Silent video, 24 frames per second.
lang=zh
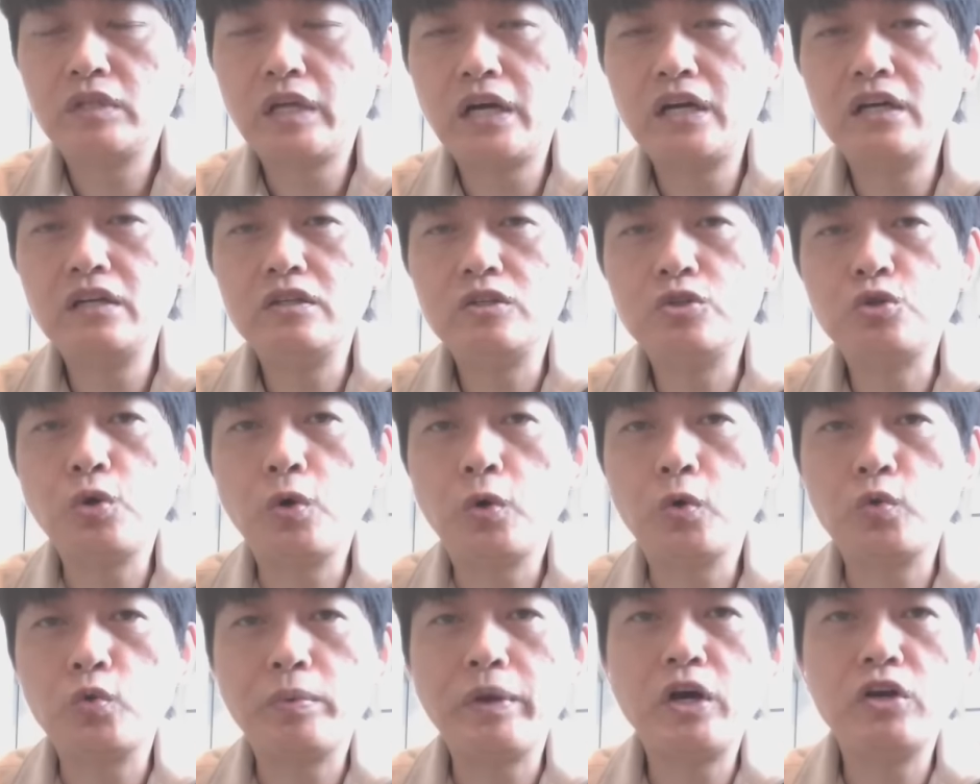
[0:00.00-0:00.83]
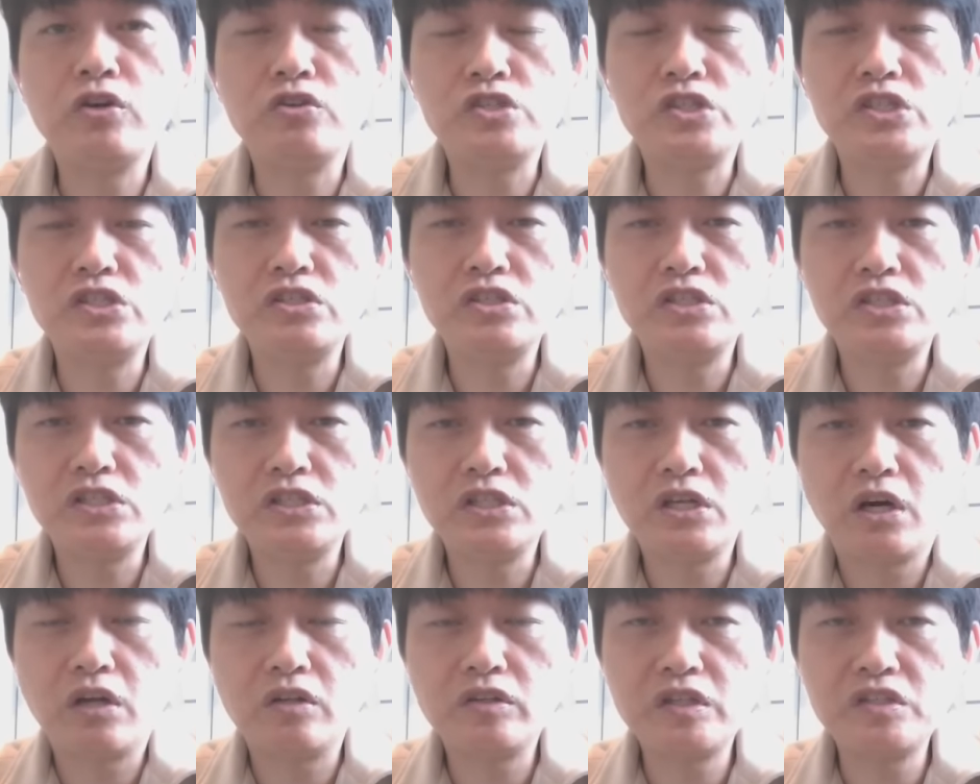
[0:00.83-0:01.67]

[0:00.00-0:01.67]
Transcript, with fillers: 当然你对我股票有信心哦，